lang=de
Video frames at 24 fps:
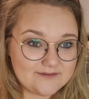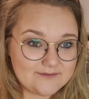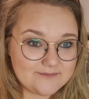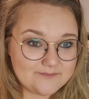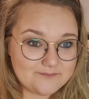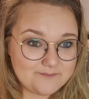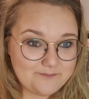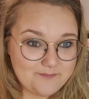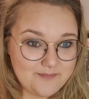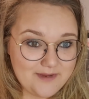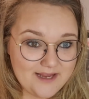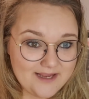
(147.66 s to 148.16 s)

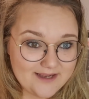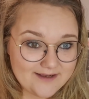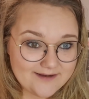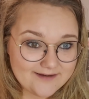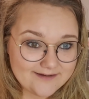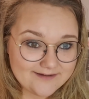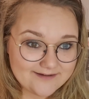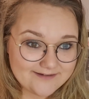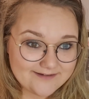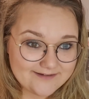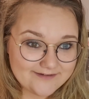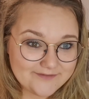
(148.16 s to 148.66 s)

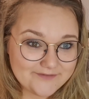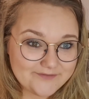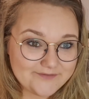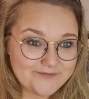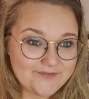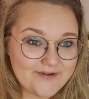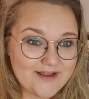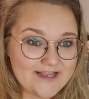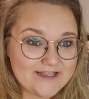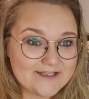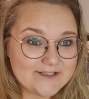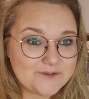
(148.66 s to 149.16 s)
mehrere
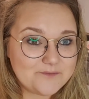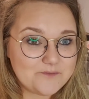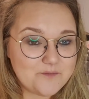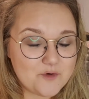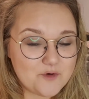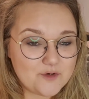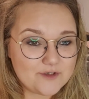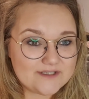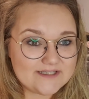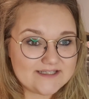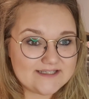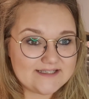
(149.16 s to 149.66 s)

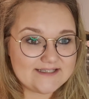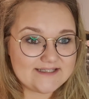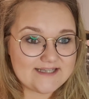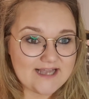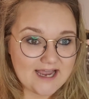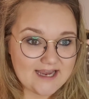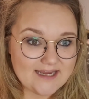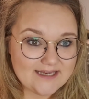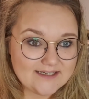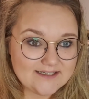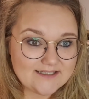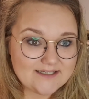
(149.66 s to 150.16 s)

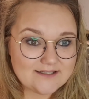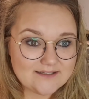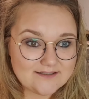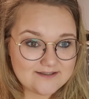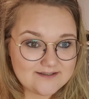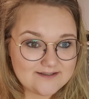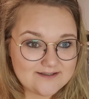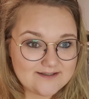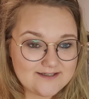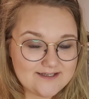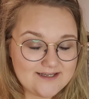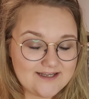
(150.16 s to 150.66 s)

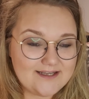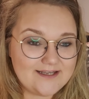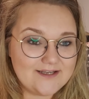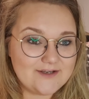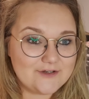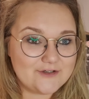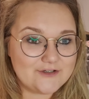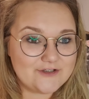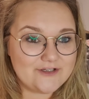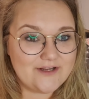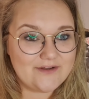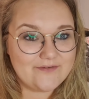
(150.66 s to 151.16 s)
Facebook-Seiten, die ich
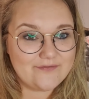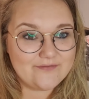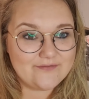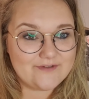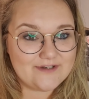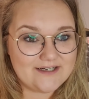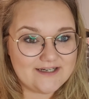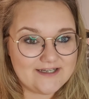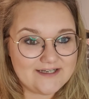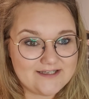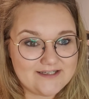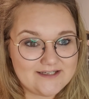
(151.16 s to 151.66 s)

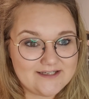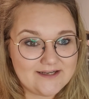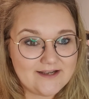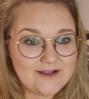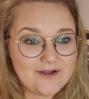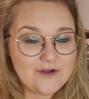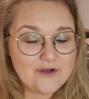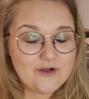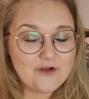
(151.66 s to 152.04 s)
geschäftlich